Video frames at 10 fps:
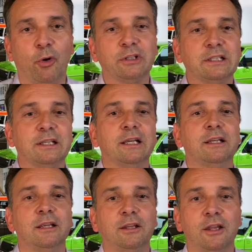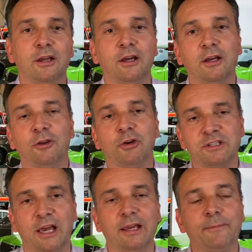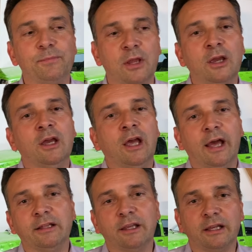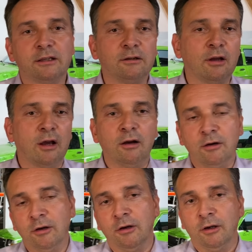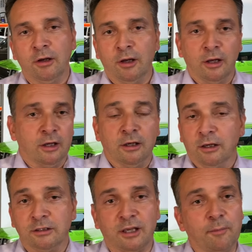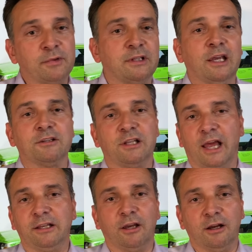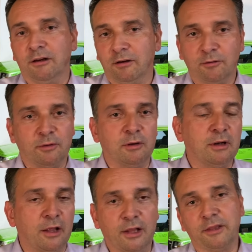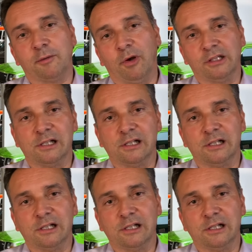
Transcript: Dopo alcuni anni prendemmo un altro modello e poi ancora. Lo spazio era sempre stato un problema,